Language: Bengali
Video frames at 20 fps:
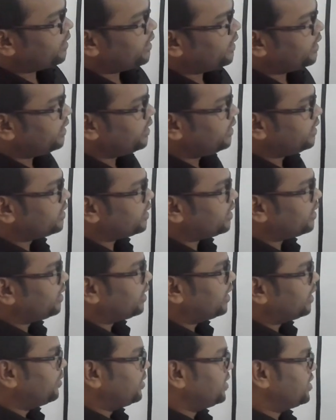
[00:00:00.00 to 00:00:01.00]
মেক এ
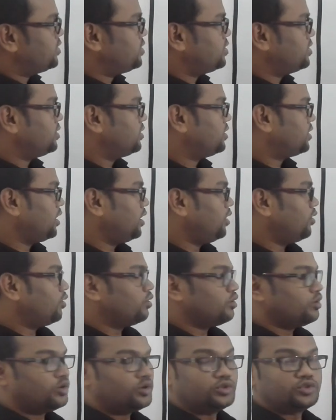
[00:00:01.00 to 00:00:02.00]
হ্যাবিট তাহলে
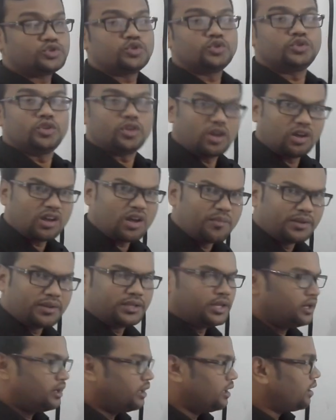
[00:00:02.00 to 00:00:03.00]
সুতরাং
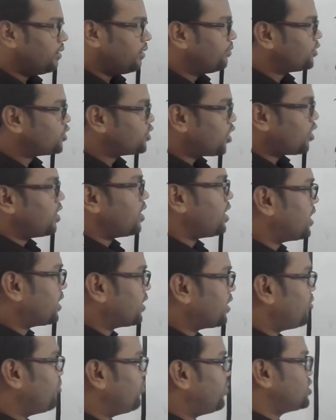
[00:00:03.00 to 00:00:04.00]
আমাদের সকালে
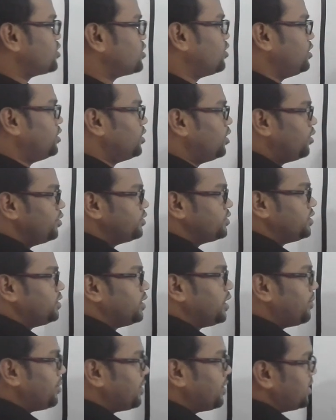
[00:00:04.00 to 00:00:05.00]
হাঁটার অভ্যাস গড়ে তোলা উচিত
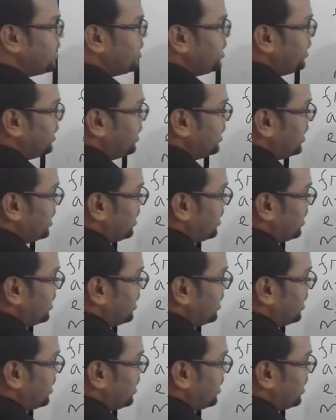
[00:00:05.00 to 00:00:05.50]
তাহলে আমরা জানি